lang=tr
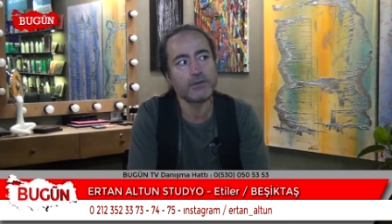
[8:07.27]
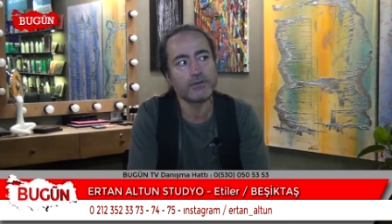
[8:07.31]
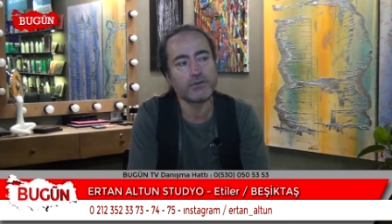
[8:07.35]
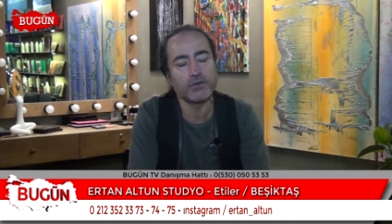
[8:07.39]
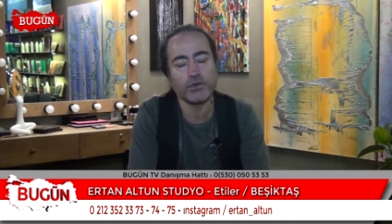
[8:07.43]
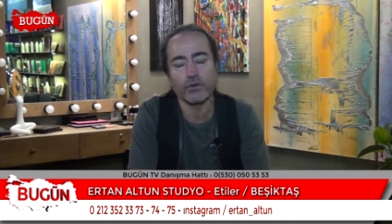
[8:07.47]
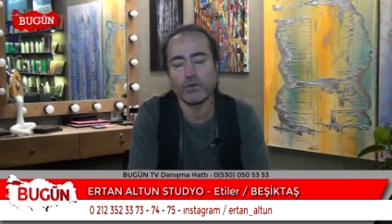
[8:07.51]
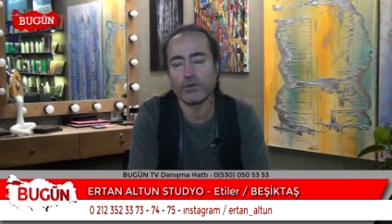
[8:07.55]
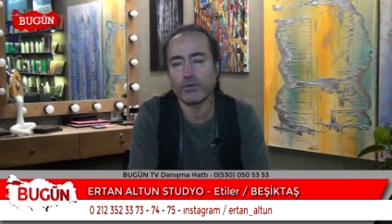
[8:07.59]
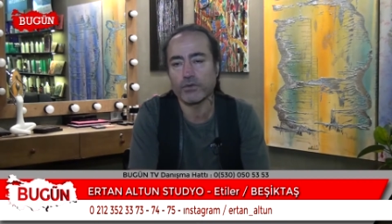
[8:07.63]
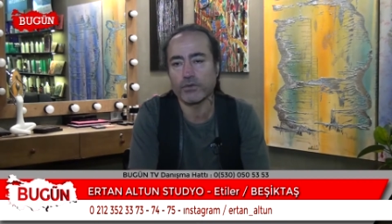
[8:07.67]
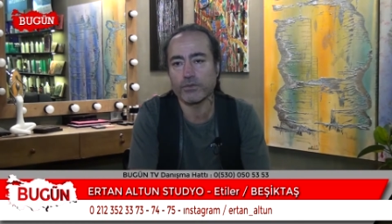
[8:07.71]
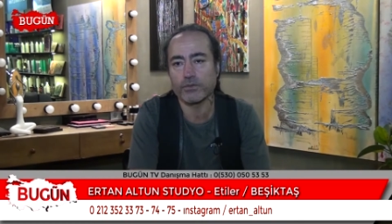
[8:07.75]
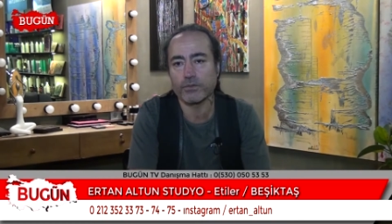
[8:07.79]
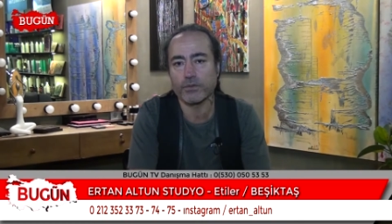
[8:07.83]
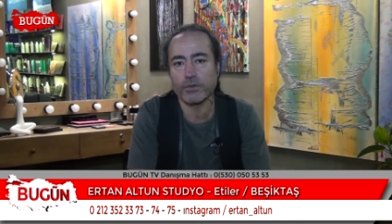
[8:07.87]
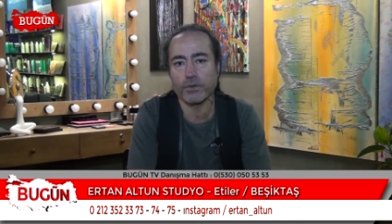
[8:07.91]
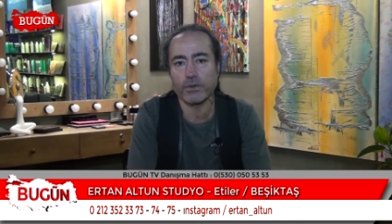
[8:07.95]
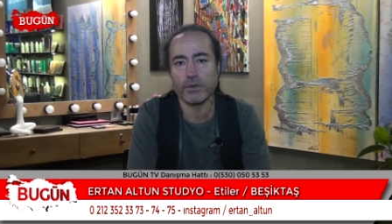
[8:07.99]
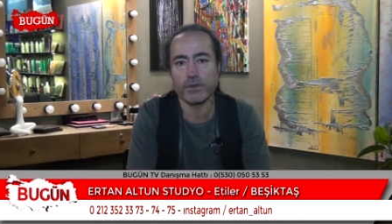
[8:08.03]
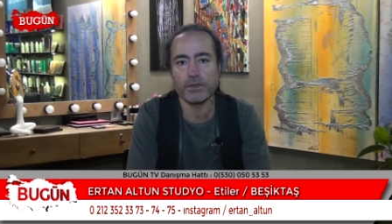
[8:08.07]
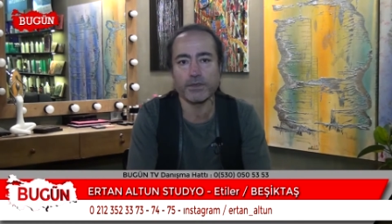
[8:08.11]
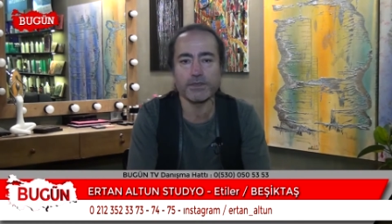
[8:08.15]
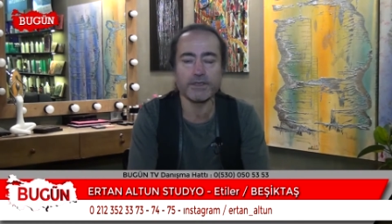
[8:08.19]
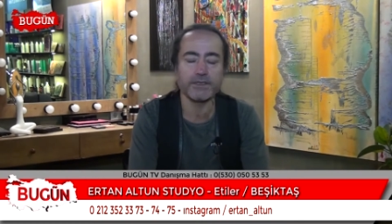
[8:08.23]
çok
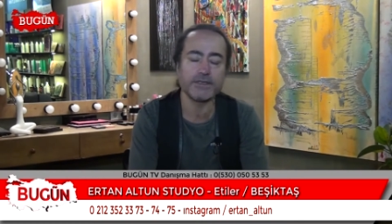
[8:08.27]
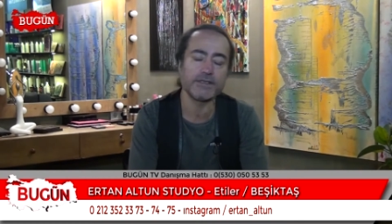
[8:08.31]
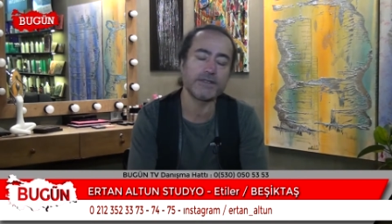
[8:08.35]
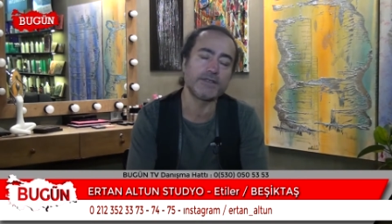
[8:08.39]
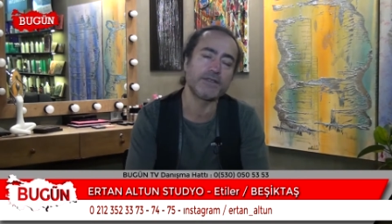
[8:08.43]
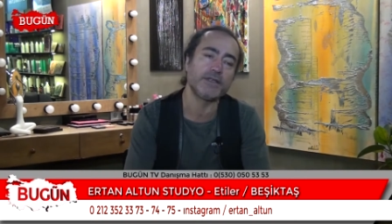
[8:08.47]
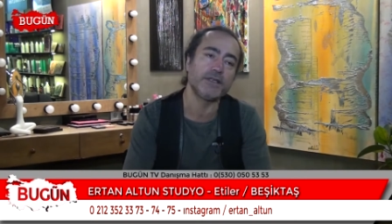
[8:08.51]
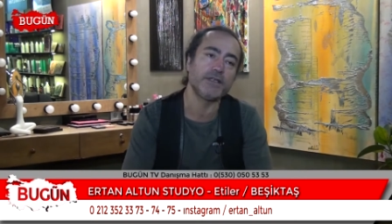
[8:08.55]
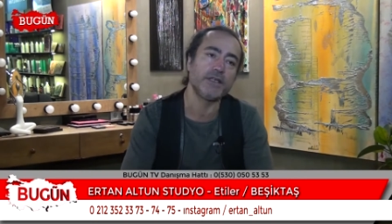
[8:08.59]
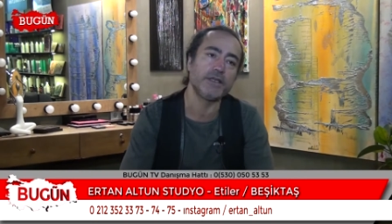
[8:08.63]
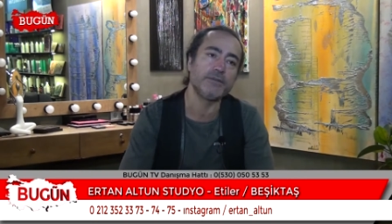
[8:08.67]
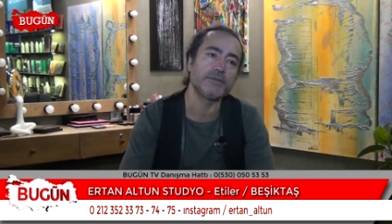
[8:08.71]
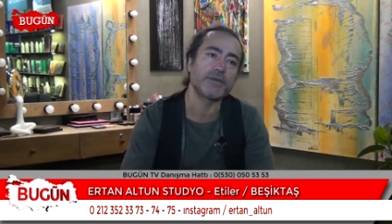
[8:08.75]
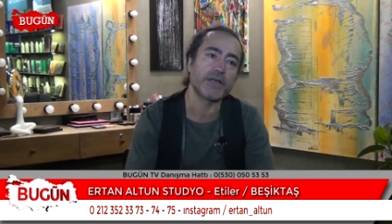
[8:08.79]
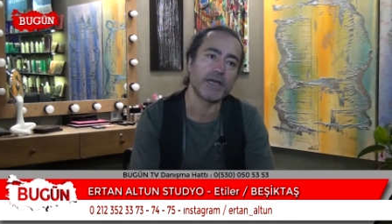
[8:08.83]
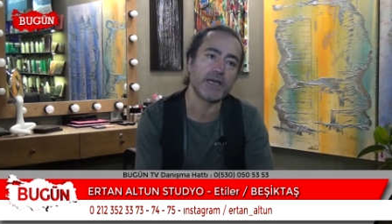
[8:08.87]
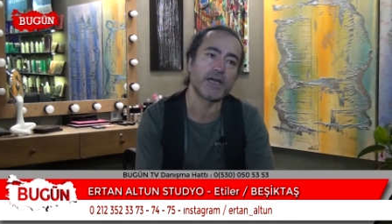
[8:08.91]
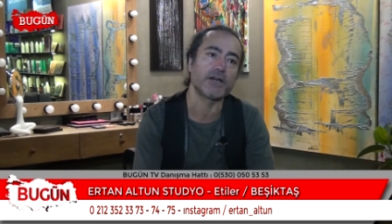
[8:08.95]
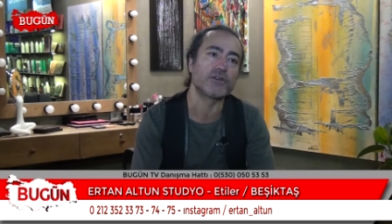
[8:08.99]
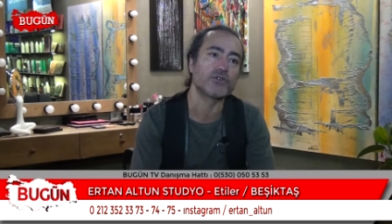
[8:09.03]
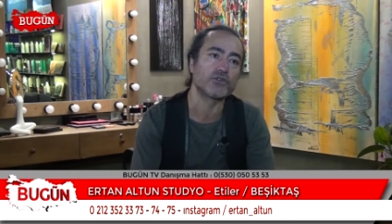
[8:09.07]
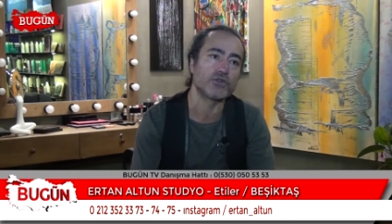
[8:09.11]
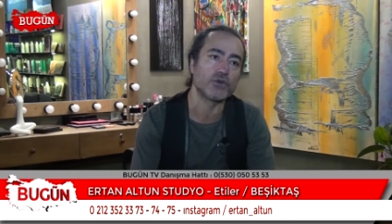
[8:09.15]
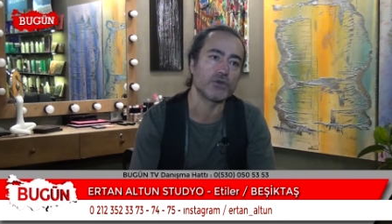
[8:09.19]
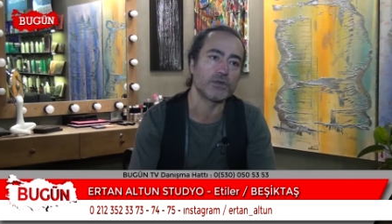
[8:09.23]
istediğim
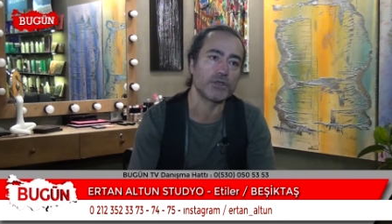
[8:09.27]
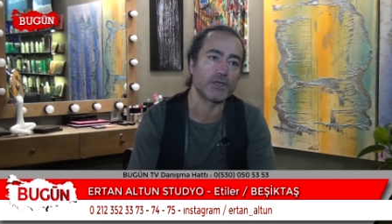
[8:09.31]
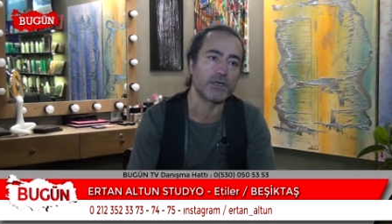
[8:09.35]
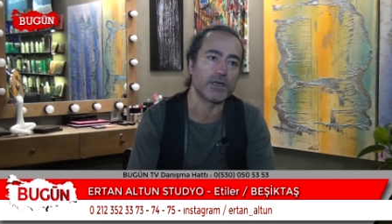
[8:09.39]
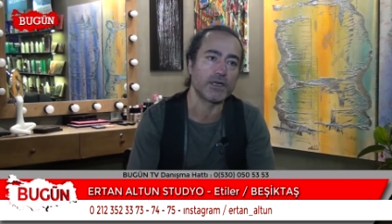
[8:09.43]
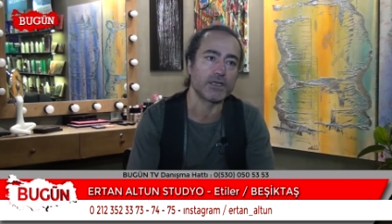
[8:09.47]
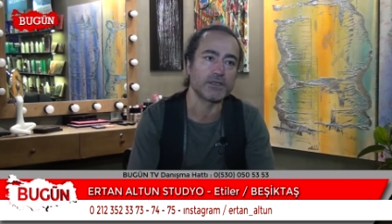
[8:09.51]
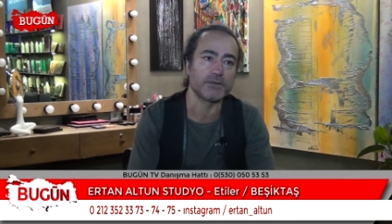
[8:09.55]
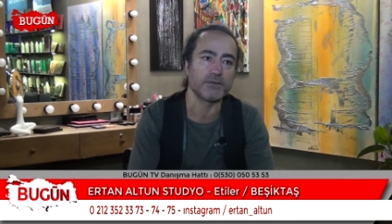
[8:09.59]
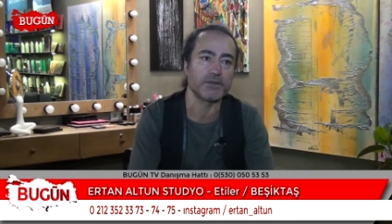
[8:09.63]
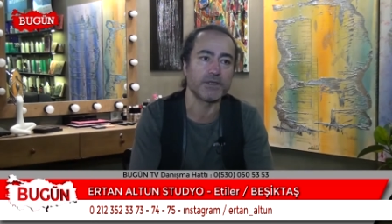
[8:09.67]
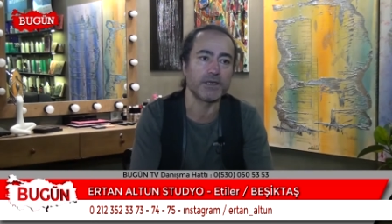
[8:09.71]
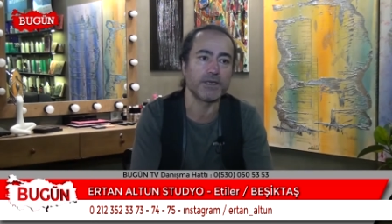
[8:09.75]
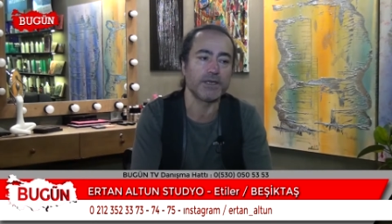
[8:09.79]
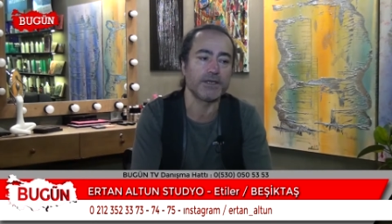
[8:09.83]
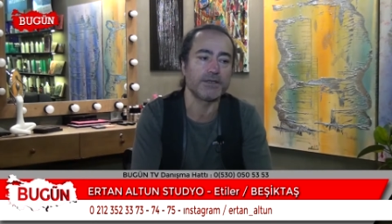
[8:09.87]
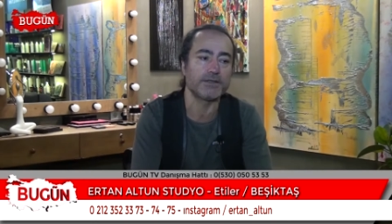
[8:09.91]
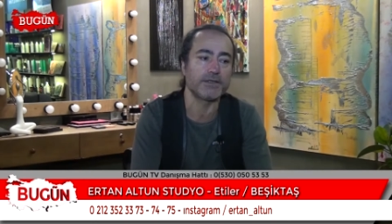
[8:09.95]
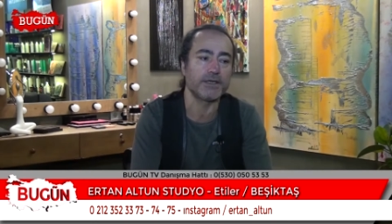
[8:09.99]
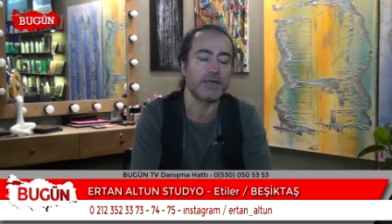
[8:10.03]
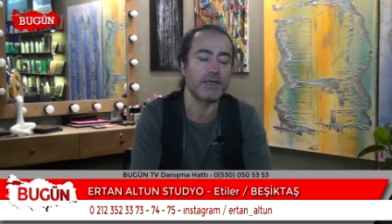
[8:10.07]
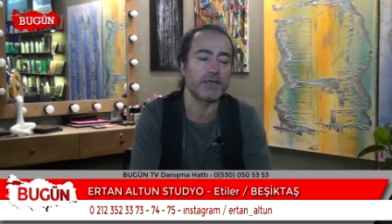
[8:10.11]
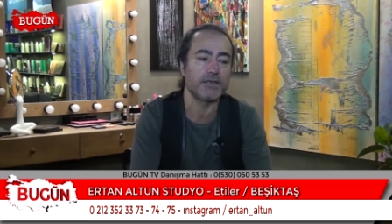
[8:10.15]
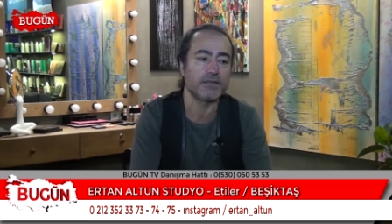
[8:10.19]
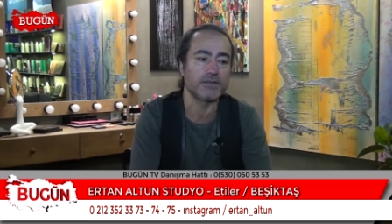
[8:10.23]
reaksiyonları aldım.
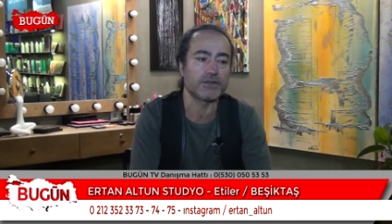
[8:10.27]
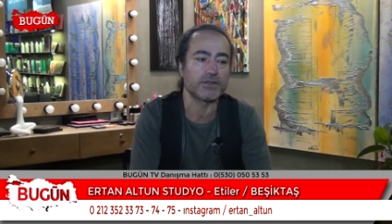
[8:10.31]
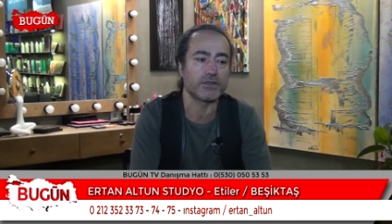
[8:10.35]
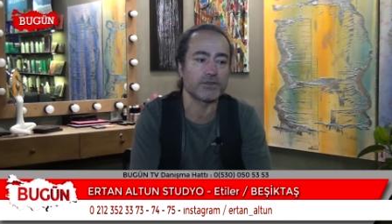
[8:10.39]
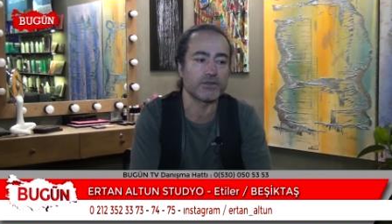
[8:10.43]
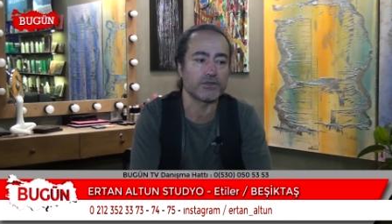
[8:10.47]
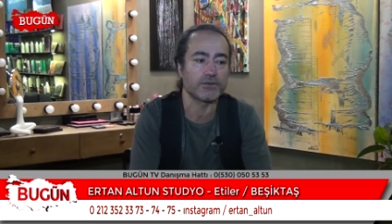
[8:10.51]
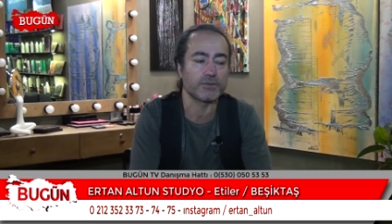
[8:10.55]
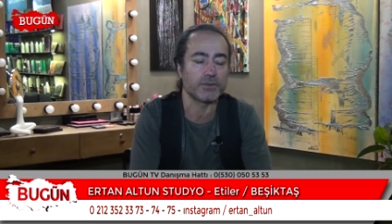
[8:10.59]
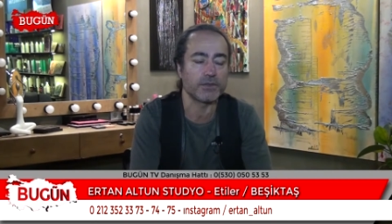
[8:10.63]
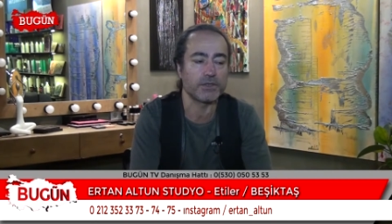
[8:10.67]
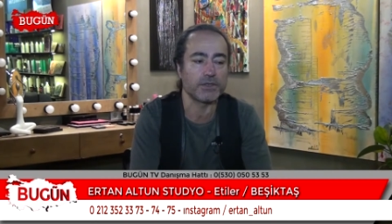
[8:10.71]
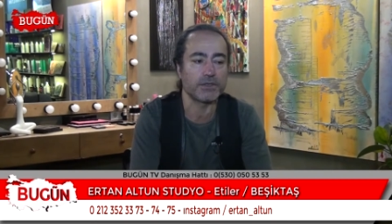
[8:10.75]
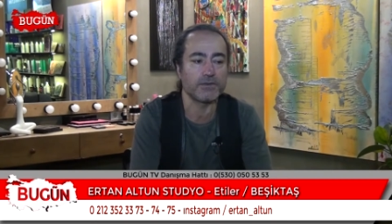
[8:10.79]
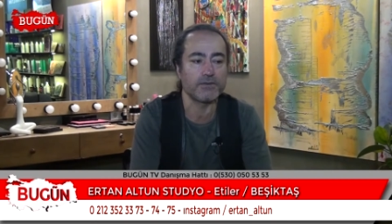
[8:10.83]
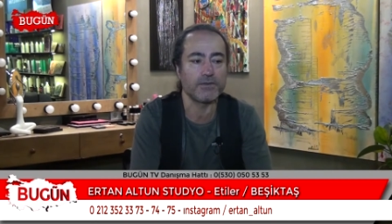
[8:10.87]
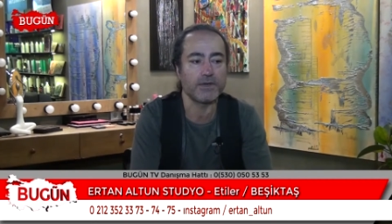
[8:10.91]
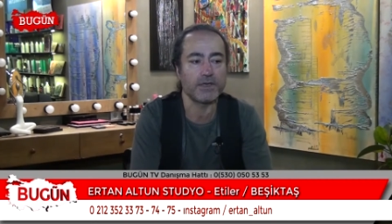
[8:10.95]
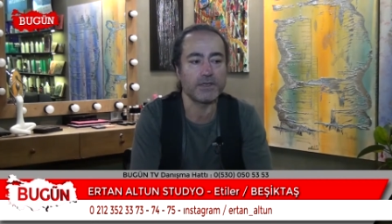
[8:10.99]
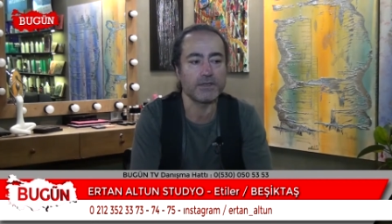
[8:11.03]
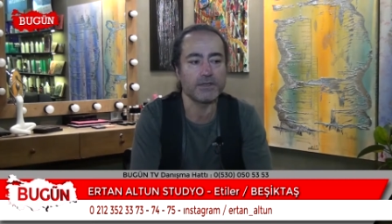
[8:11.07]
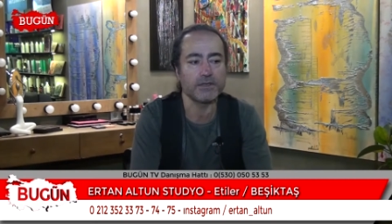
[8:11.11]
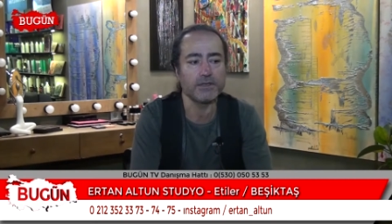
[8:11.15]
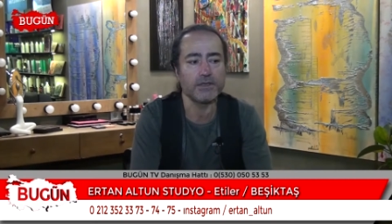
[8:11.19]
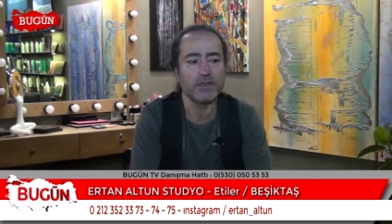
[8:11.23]
Deneysel çalışmalarım
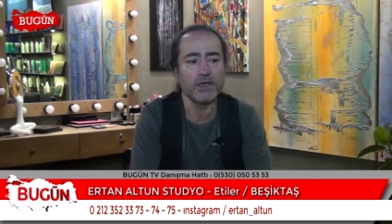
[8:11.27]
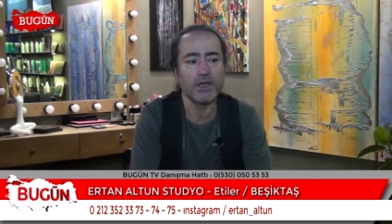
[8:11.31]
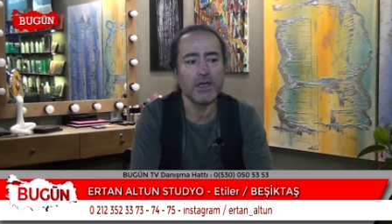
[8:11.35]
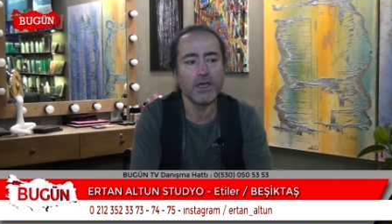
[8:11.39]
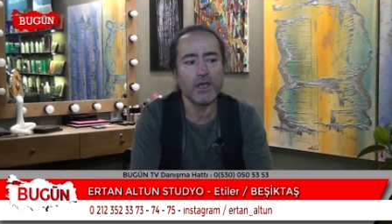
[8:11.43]
vardı.